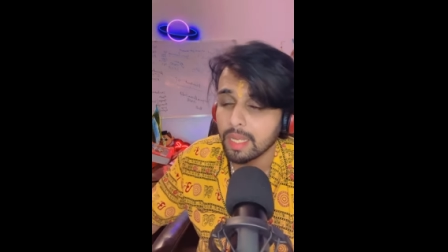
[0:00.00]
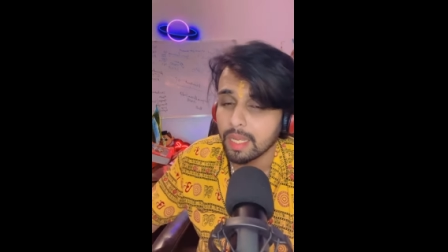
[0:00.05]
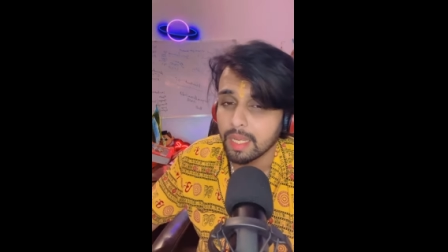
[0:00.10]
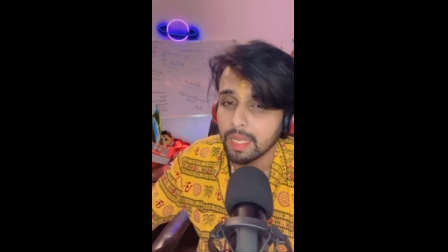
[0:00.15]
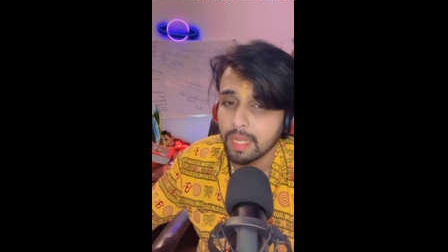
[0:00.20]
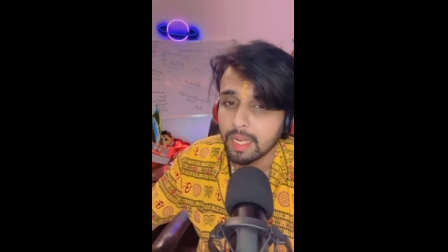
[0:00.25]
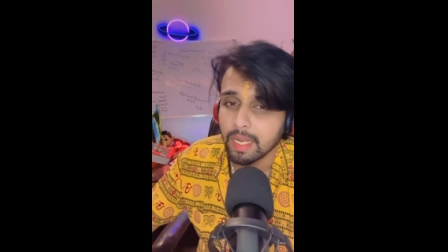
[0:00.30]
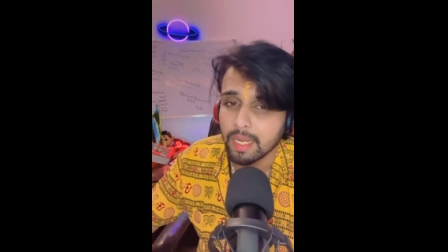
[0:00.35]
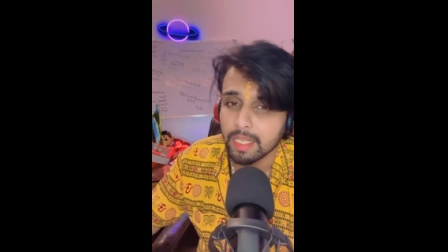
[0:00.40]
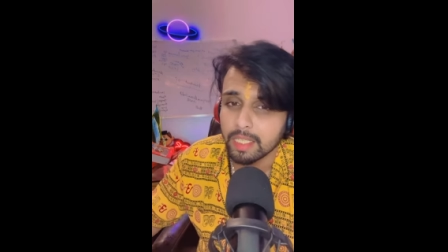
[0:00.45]

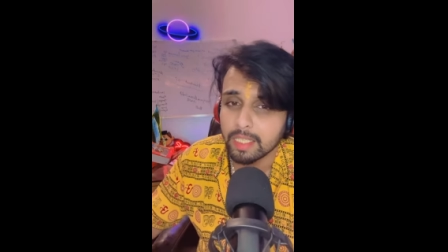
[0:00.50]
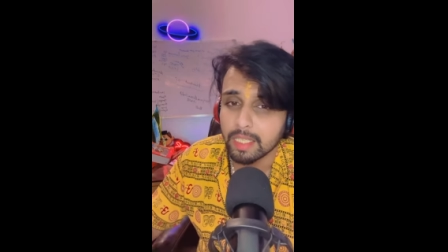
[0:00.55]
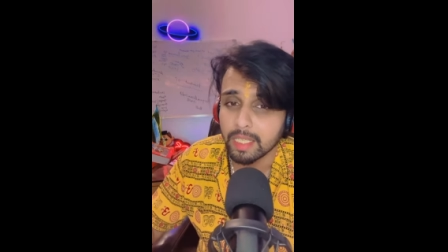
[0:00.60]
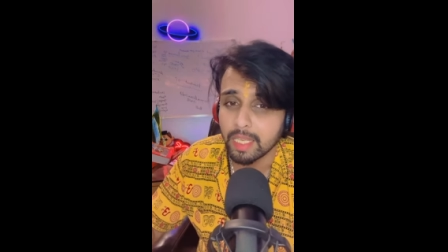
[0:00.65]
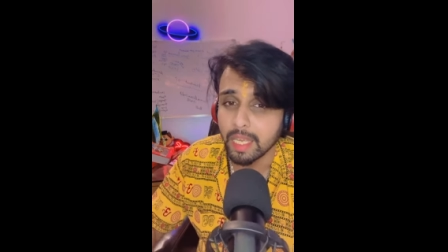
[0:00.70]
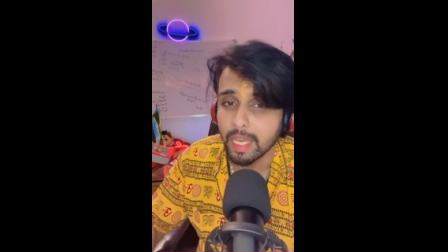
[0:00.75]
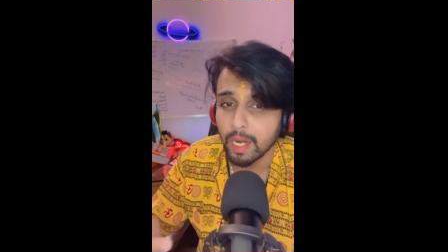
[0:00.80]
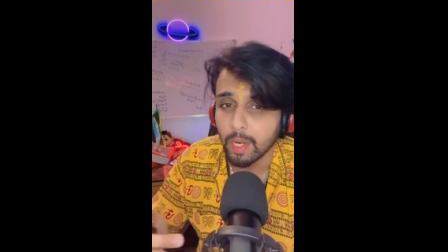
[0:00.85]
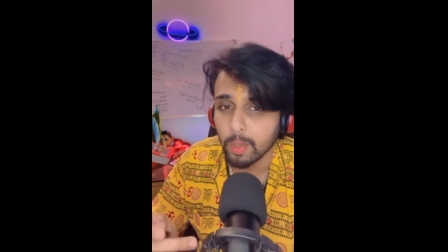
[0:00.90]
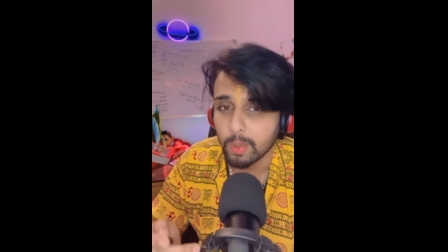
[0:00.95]
जैसे
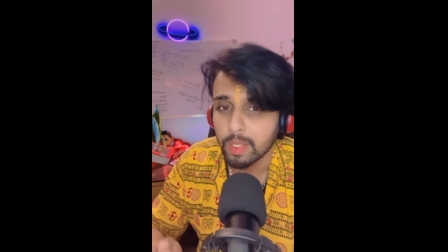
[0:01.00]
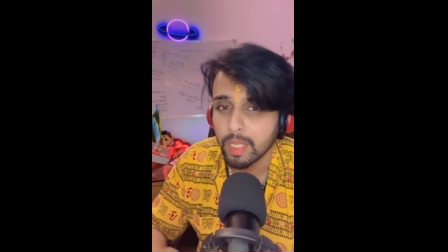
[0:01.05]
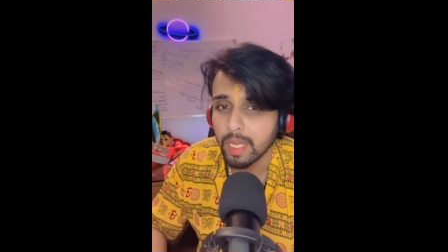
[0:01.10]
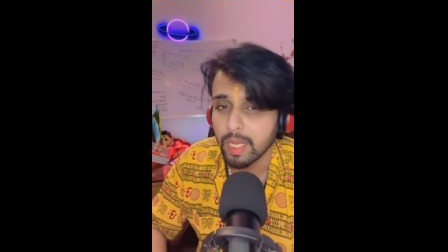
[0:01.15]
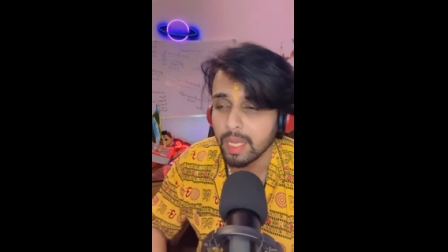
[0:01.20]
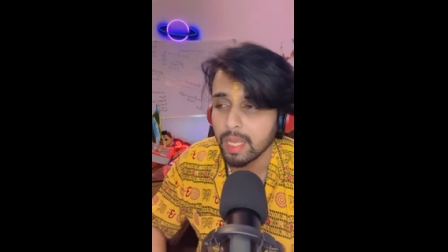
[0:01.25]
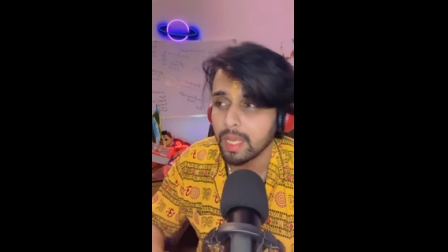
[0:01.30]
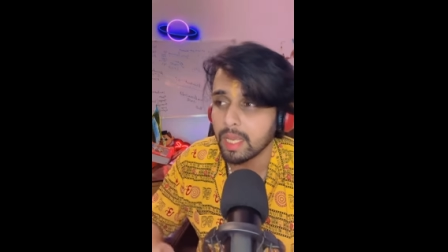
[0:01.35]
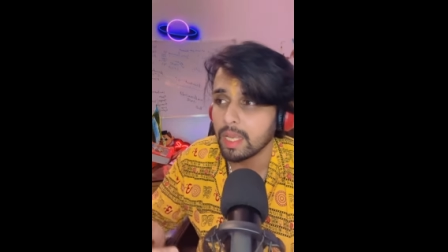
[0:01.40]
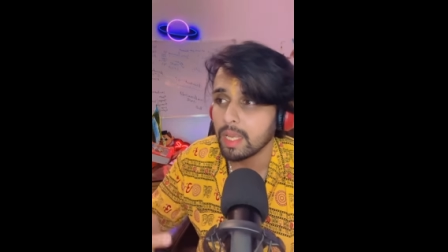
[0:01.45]
क्या होता
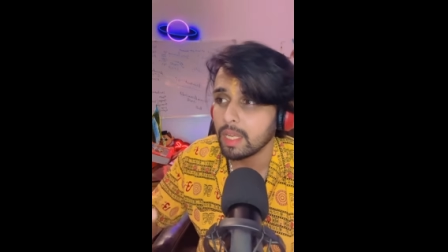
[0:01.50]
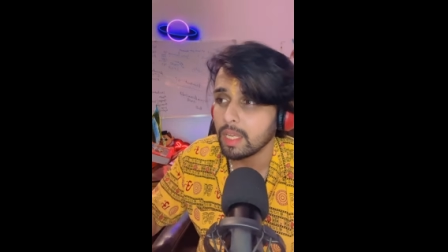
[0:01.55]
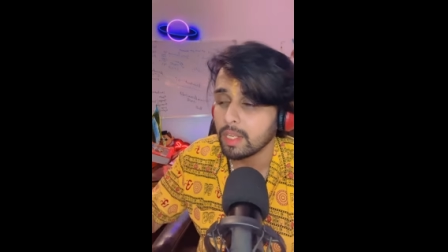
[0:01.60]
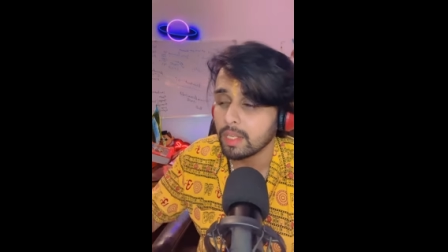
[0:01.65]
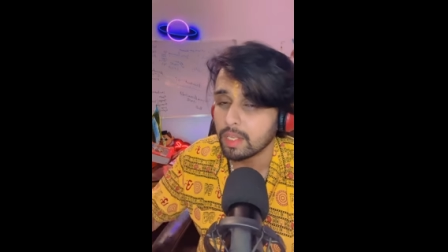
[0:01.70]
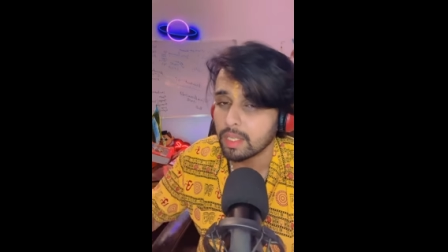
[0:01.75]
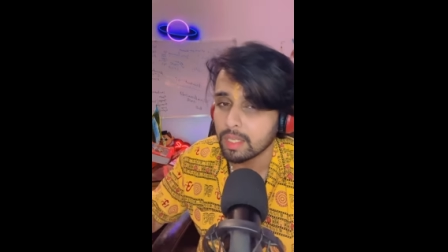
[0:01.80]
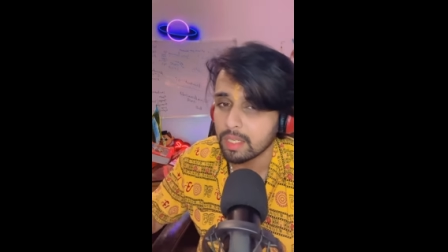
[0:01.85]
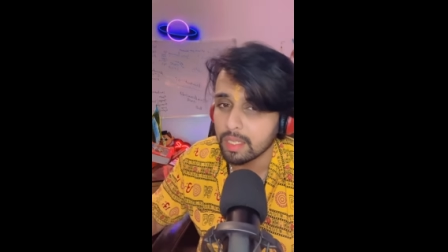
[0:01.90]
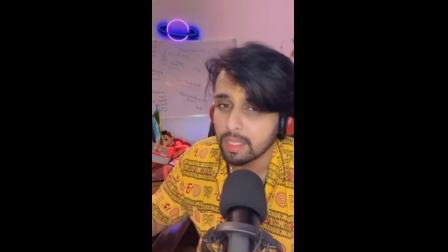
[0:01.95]
है
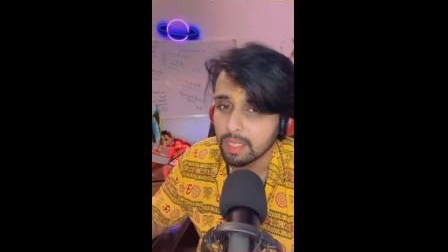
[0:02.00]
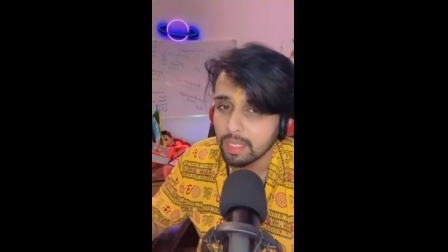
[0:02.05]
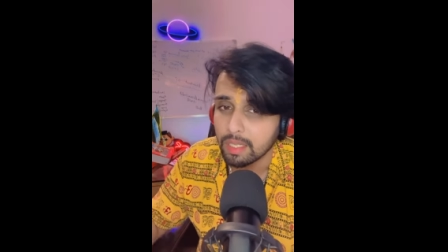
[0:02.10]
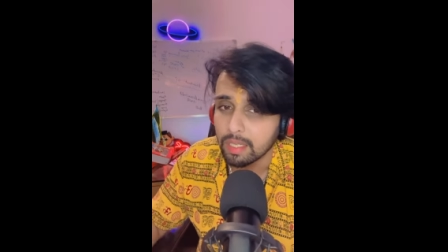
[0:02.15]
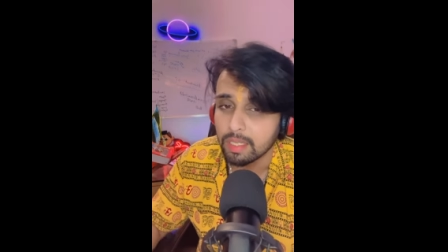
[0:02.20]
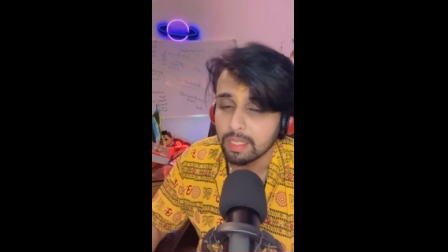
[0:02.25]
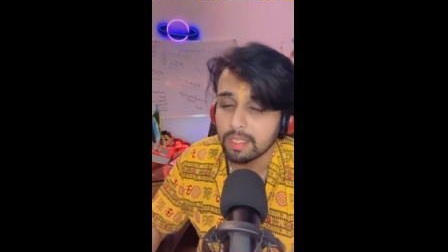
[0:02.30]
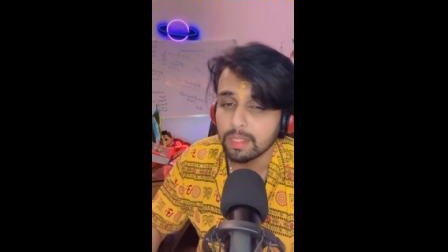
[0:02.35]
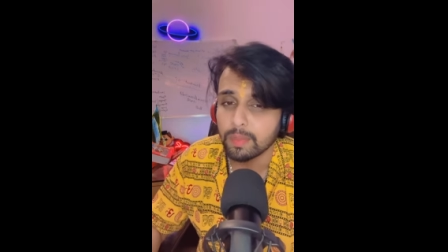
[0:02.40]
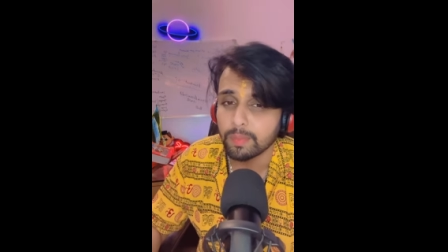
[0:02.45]

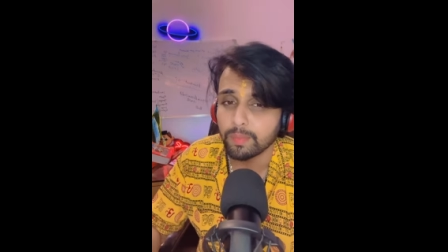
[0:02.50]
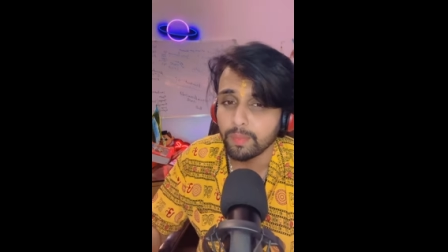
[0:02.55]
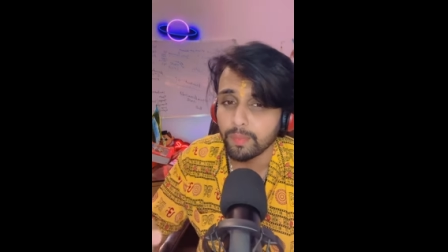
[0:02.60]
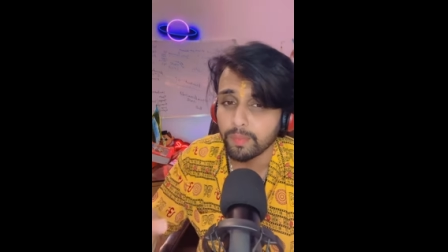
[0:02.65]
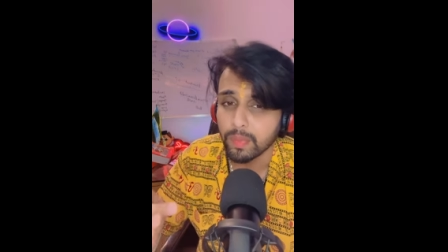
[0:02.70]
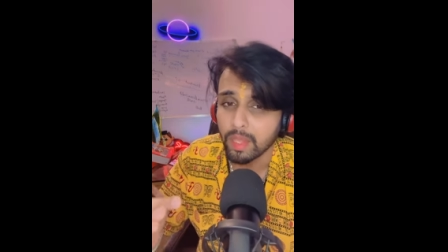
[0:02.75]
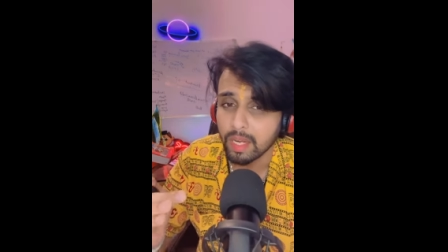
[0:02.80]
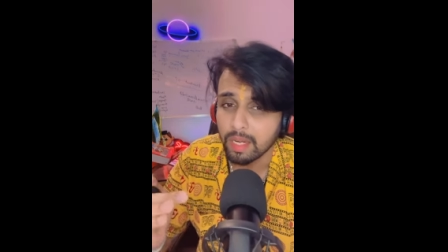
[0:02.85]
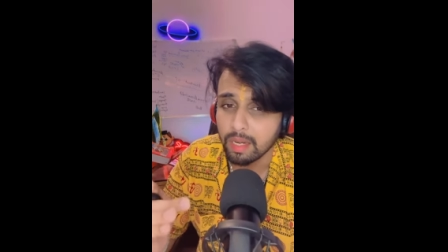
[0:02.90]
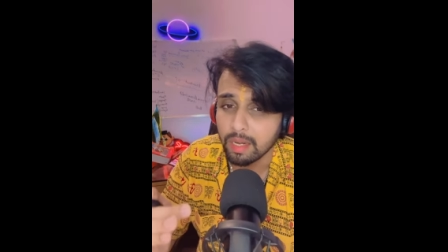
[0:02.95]

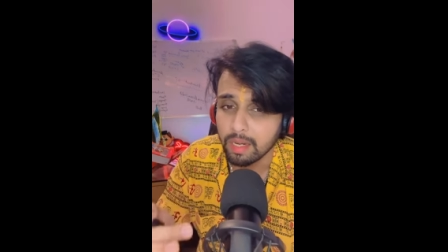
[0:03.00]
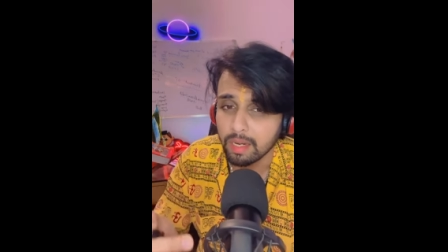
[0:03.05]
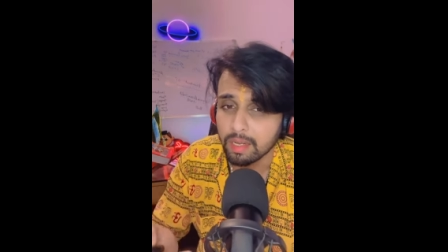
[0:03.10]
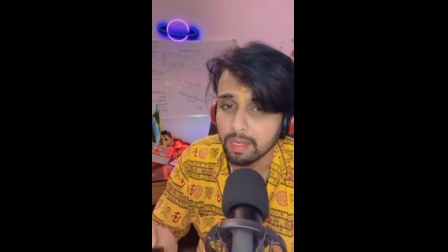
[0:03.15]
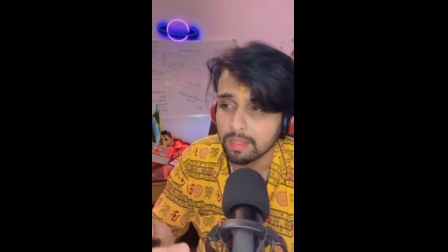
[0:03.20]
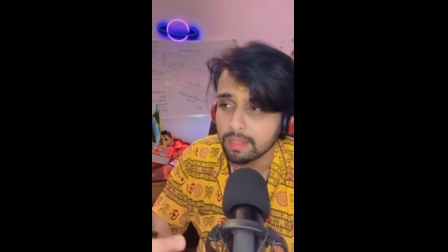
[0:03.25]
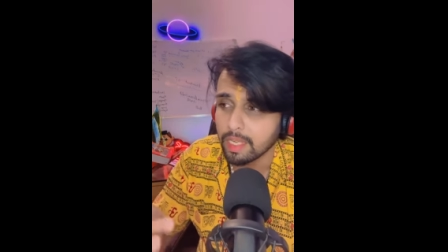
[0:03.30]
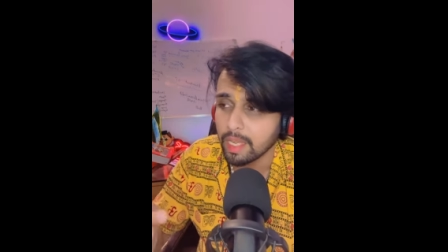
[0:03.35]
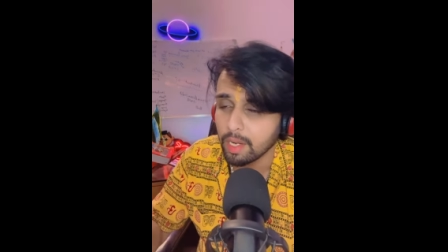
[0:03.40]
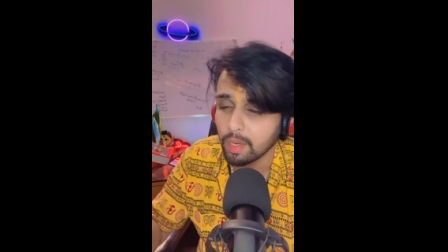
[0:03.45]
ड्रग्स